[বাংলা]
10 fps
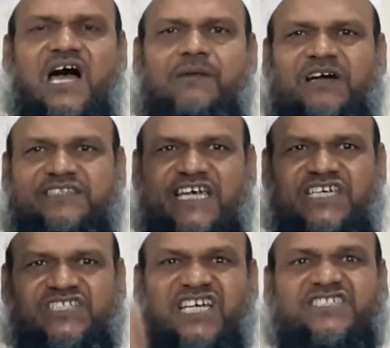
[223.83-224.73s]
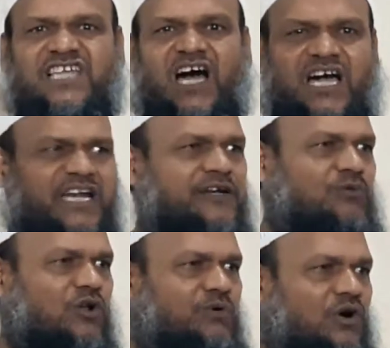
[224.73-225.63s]
আমার দেহে সংস্থাকালীন
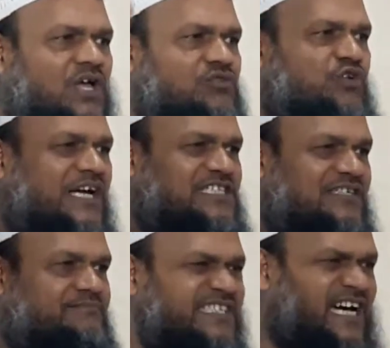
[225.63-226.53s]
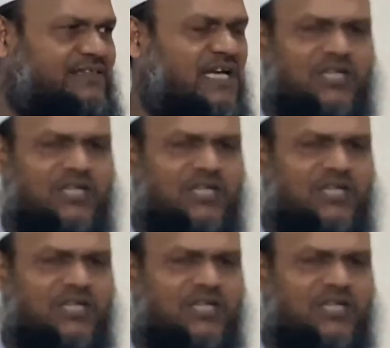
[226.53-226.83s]
বলবো দুই আজান বেদাত